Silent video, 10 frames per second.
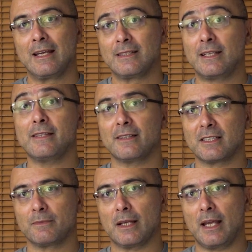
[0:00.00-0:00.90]
Ses
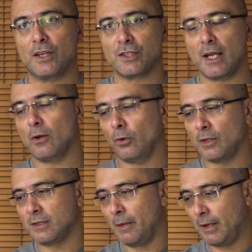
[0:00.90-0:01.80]
kısmına gelince
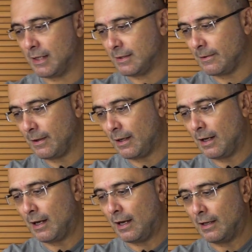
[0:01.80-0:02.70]
onu size biraz
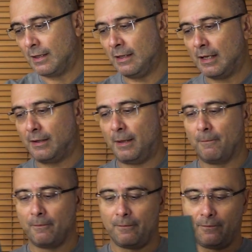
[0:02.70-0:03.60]
dinleteyim.